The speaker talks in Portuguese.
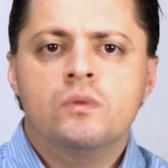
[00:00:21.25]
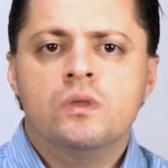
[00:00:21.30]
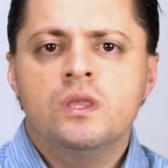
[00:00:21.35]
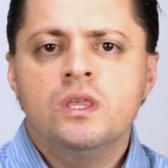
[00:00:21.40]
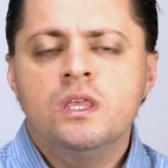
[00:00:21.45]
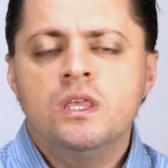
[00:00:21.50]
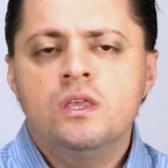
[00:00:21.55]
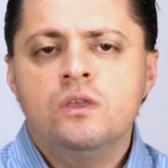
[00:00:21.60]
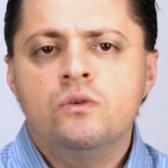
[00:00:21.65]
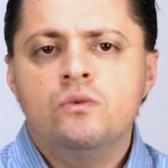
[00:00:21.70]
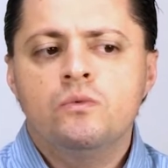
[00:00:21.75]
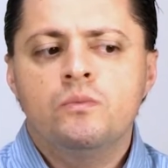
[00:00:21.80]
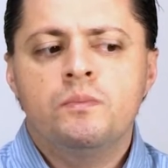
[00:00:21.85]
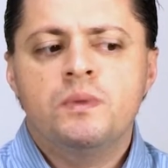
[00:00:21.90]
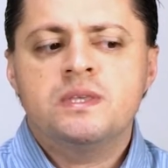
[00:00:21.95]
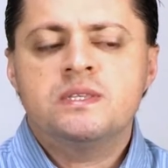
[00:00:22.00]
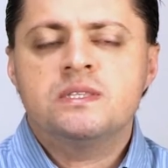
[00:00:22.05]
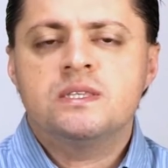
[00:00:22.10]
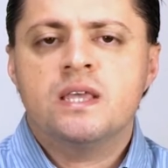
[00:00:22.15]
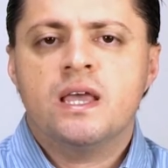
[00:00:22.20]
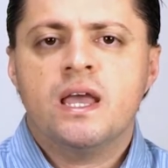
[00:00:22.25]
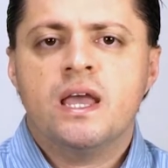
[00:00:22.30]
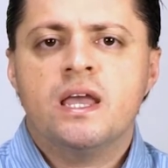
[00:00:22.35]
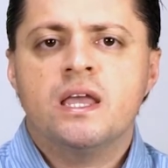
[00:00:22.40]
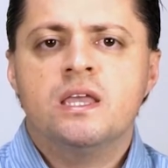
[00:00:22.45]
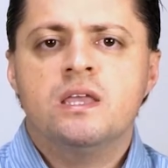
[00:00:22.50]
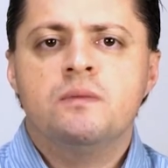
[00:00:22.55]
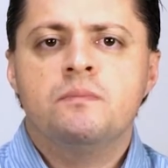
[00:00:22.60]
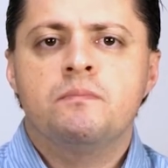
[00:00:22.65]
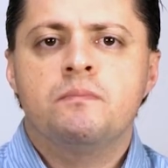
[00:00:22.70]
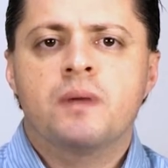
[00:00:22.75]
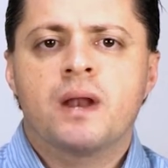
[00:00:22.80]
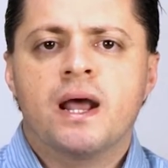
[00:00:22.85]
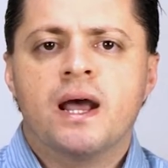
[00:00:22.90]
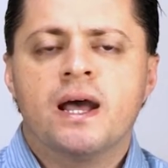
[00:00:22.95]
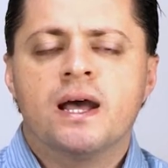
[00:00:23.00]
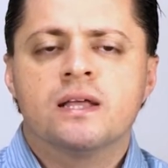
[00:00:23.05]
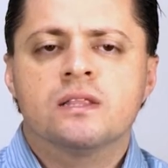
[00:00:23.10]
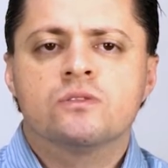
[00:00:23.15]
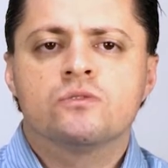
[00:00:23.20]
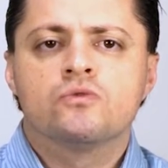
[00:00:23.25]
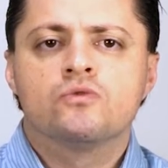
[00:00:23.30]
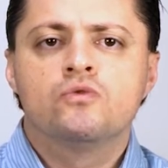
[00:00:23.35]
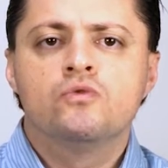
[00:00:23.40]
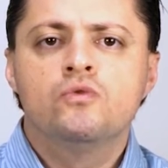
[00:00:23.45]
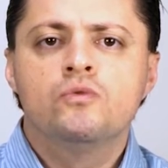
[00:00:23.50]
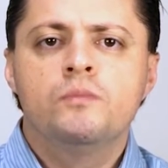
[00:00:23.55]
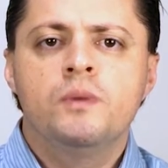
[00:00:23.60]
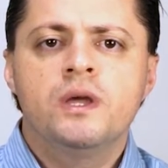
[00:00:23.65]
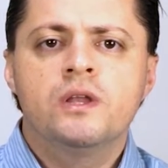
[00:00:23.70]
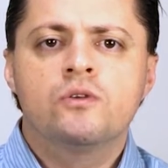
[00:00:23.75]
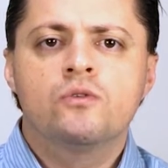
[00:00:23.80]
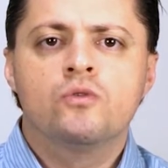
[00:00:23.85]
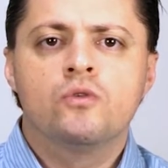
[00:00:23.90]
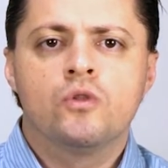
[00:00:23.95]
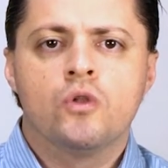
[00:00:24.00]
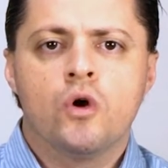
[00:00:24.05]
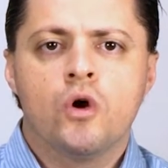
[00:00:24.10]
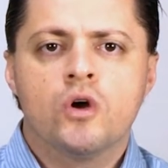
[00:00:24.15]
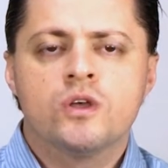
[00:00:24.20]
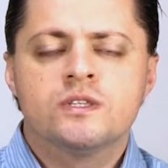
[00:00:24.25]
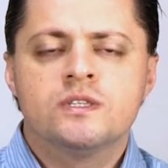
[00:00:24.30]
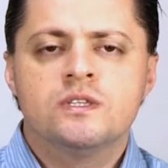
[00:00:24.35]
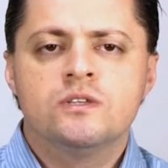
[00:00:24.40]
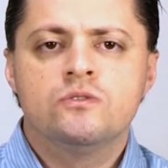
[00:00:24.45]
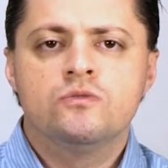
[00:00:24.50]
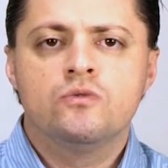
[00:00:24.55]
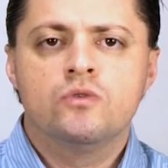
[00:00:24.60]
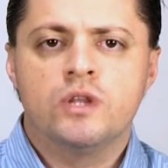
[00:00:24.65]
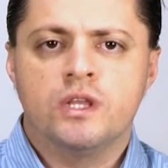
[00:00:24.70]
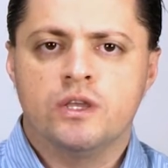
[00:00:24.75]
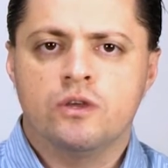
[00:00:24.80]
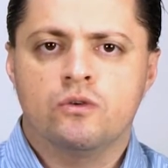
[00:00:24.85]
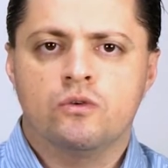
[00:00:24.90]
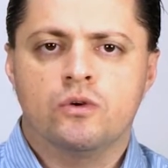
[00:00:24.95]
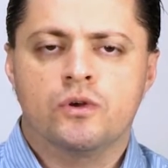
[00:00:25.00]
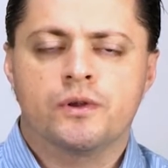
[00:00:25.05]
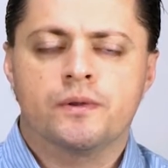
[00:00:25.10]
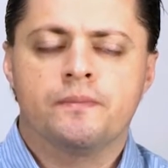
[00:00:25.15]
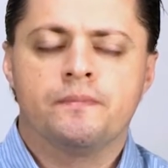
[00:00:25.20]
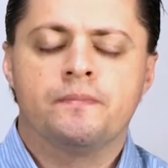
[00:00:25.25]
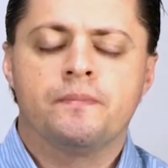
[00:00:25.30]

e o PCR para tuberculose no licor.